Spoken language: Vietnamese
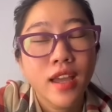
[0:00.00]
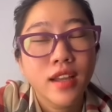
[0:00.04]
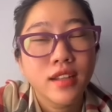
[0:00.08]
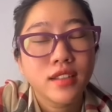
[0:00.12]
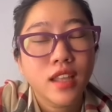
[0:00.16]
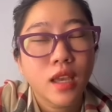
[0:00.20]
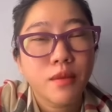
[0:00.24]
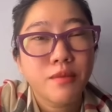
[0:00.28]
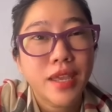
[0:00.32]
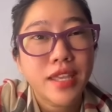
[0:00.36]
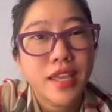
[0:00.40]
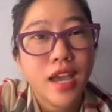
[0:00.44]

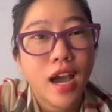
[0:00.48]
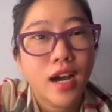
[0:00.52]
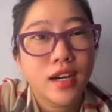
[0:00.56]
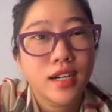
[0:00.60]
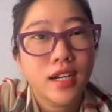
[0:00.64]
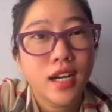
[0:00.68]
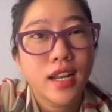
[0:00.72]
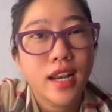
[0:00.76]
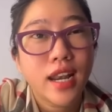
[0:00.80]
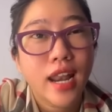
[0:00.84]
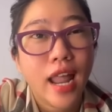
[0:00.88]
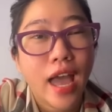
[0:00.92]
thì bây
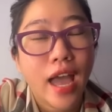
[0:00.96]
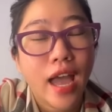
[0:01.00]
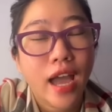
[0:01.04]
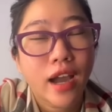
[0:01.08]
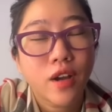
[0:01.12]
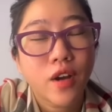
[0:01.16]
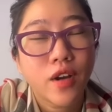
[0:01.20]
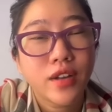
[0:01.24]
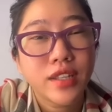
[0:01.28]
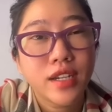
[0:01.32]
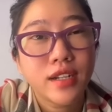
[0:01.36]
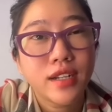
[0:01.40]
giờ
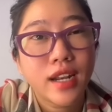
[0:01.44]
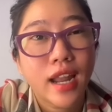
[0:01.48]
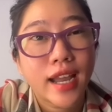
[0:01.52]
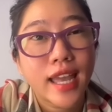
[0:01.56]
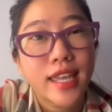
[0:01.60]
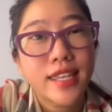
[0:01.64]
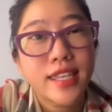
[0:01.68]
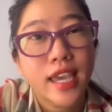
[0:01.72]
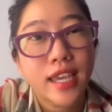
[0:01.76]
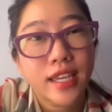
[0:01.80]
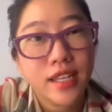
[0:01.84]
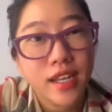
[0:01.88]
là coi như là
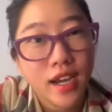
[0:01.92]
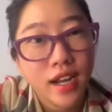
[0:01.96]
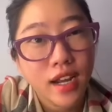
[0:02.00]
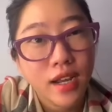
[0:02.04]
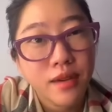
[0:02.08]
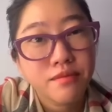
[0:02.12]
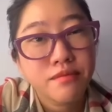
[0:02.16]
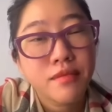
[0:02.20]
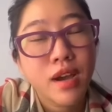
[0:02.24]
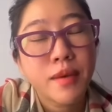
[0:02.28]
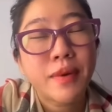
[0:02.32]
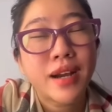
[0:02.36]
cái chị đó
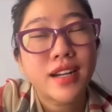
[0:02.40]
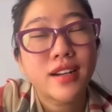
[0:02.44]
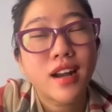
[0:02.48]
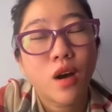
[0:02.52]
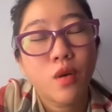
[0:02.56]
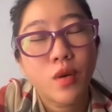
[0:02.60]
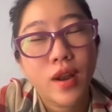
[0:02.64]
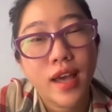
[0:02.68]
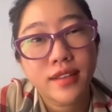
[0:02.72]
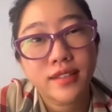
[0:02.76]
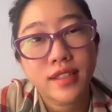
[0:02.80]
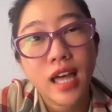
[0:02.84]
mới bắt
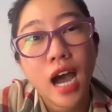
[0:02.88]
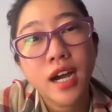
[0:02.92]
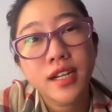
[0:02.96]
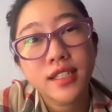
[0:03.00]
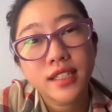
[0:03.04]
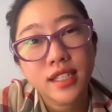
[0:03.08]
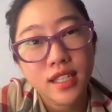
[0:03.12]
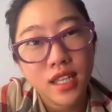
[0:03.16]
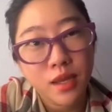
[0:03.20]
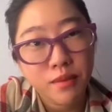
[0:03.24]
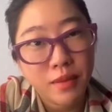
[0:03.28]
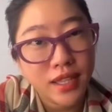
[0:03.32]
đầu là thân
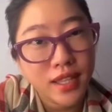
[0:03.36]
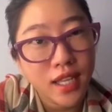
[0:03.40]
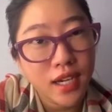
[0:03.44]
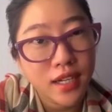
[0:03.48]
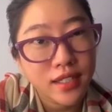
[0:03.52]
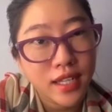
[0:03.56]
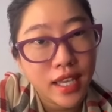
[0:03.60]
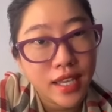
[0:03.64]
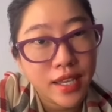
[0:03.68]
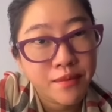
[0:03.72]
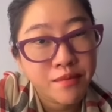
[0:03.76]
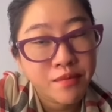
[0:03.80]
với chị bé
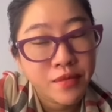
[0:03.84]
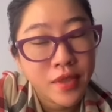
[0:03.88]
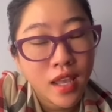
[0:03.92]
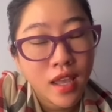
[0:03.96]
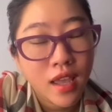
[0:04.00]
tư đi